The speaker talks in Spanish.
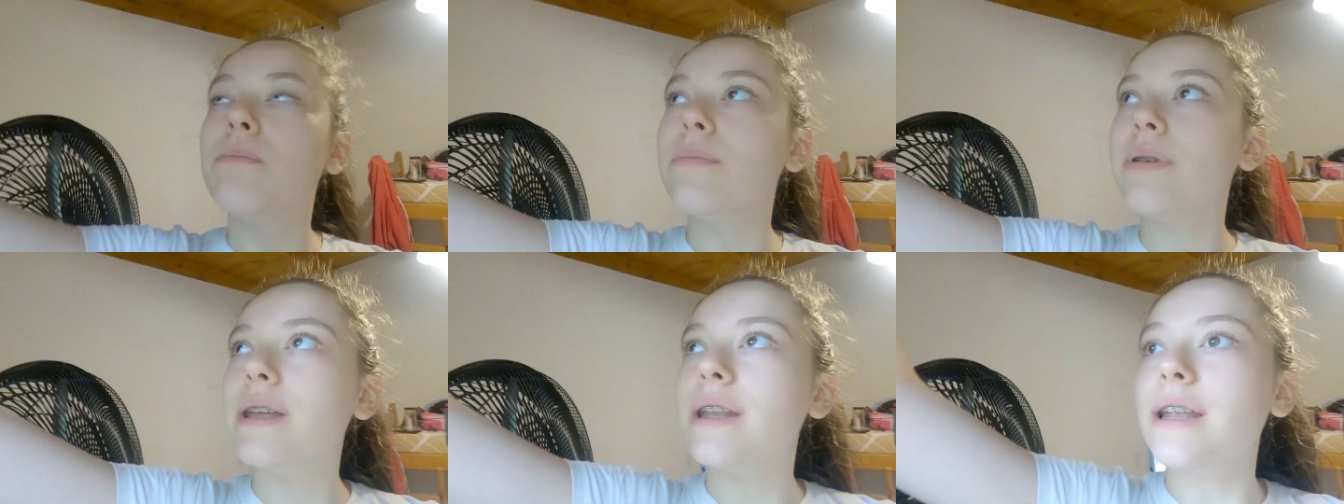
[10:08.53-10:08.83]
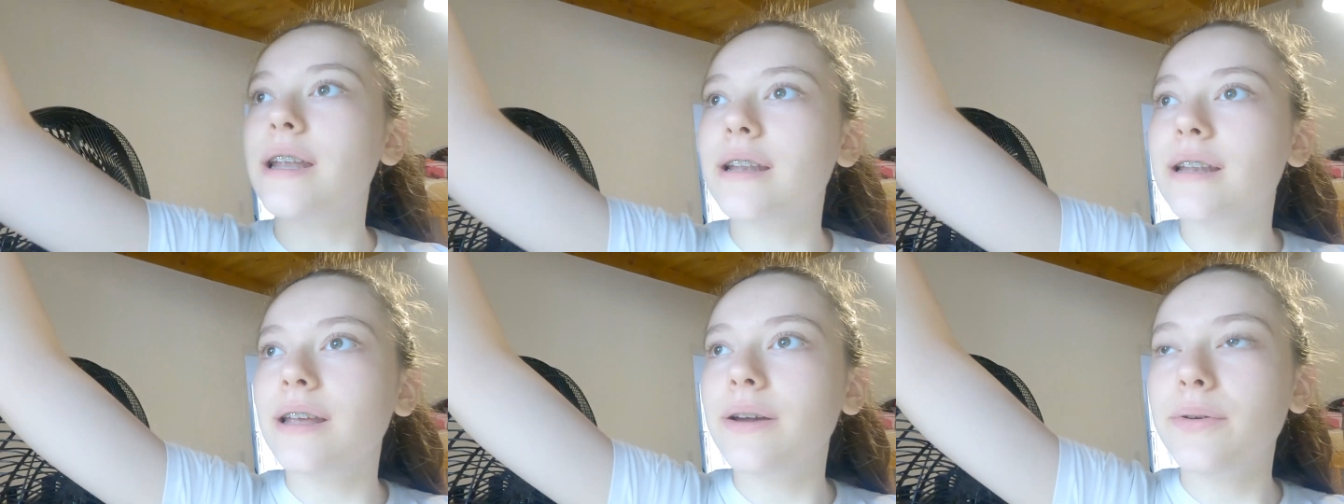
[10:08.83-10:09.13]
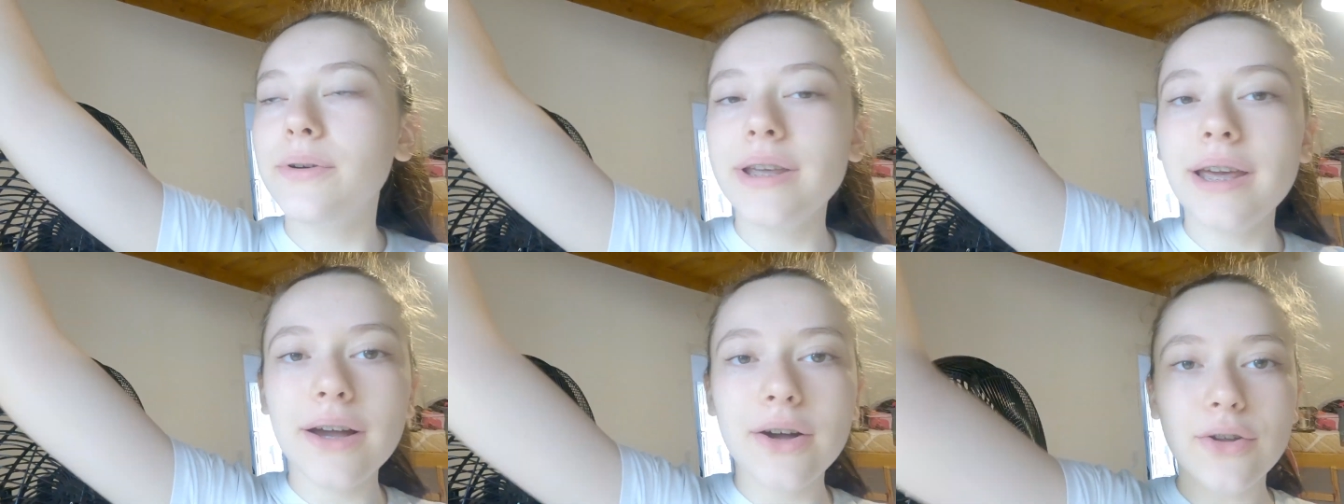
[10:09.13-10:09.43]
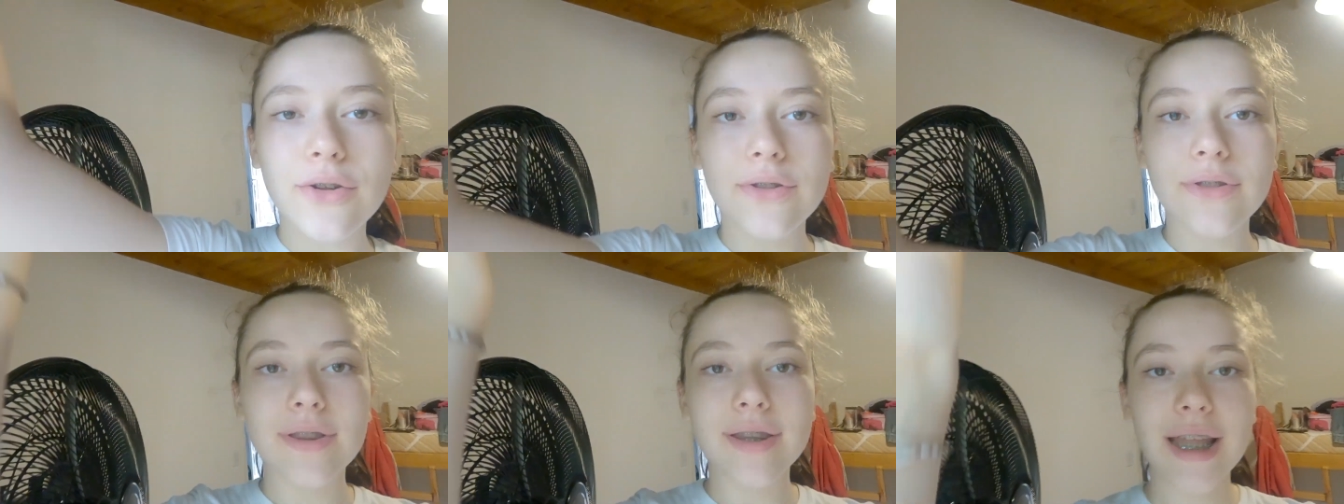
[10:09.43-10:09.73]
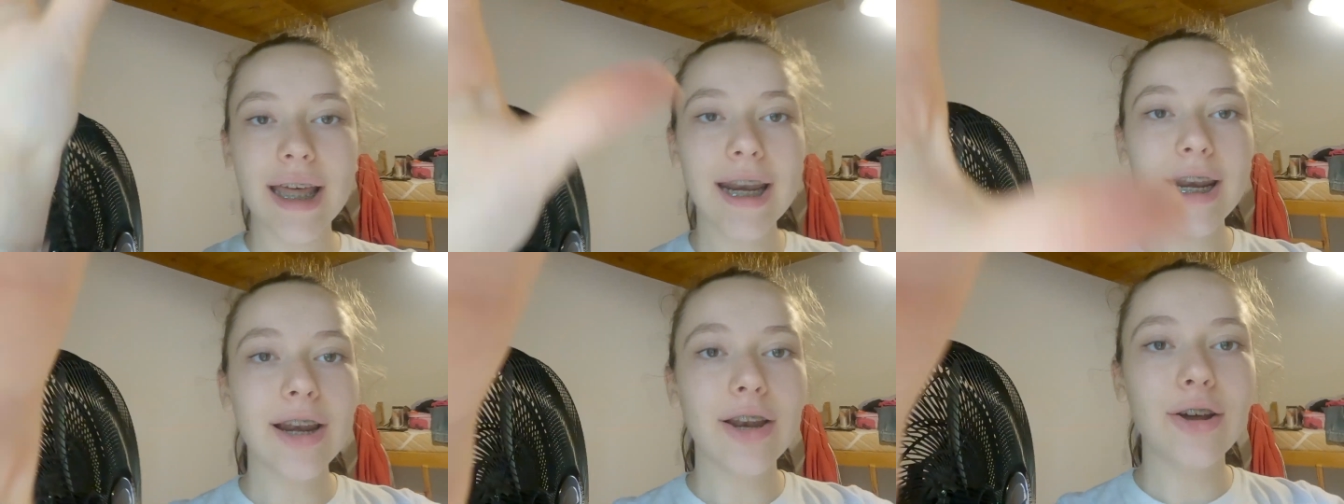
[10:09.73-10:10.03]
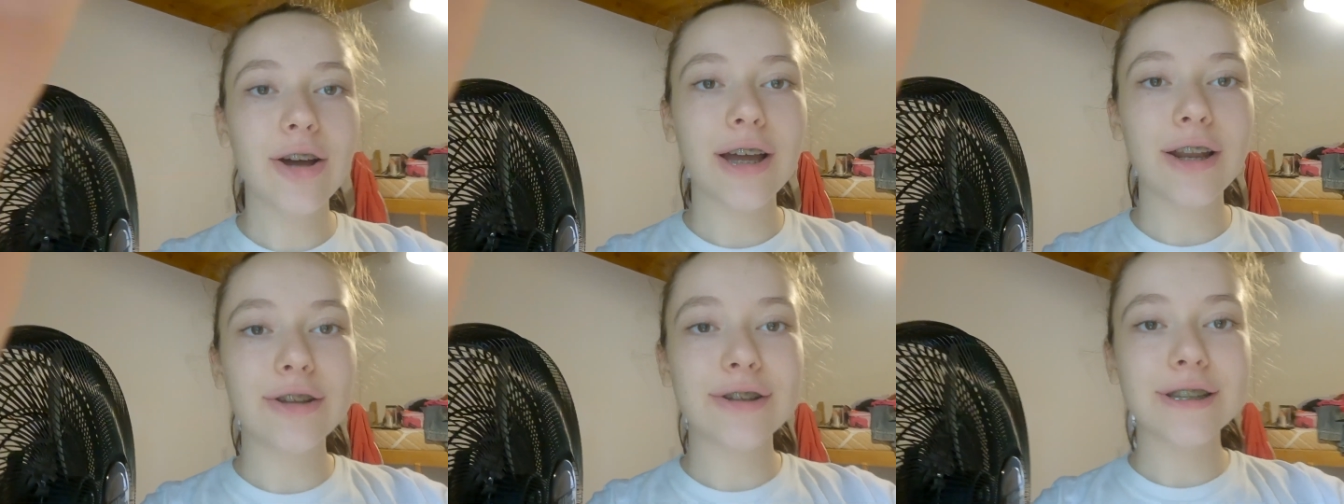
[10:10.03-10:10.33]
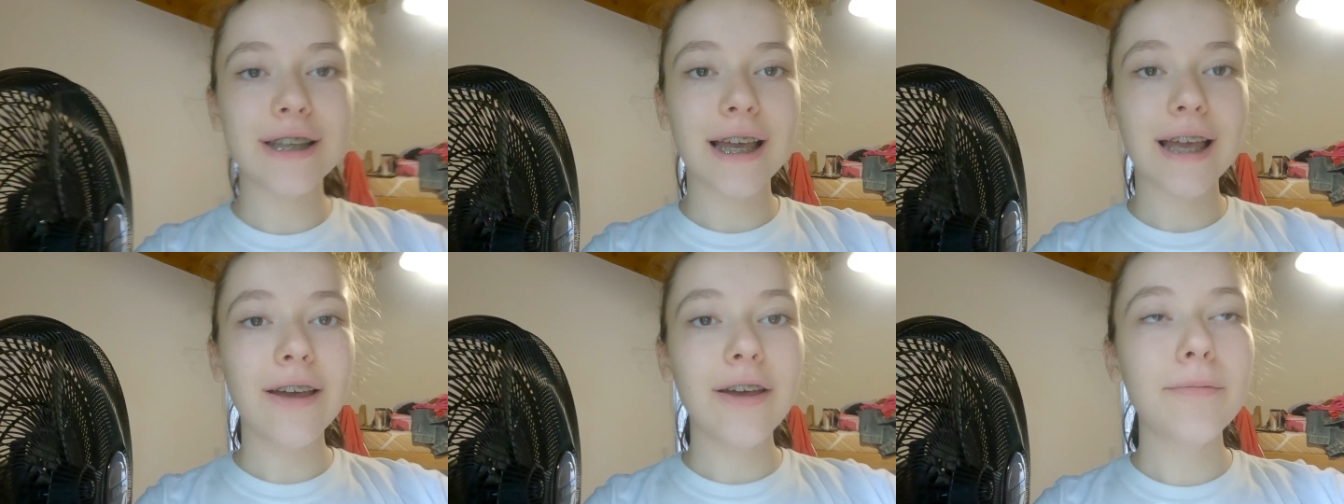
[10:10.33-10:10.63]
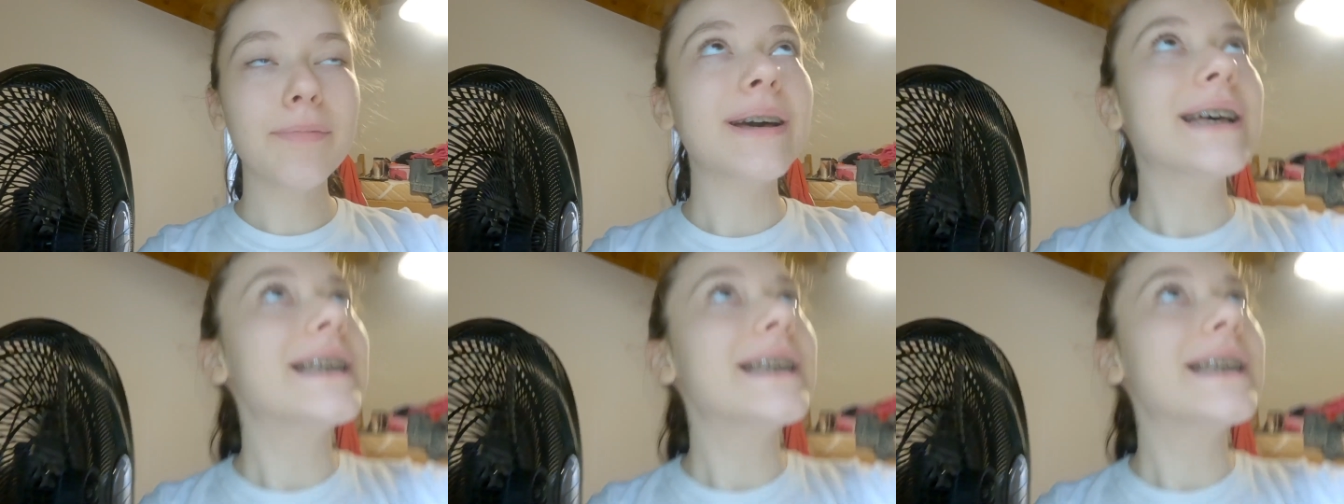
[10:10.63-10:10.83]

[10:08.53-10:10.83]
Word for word: Miren, les voy a contar lo que nos acaba de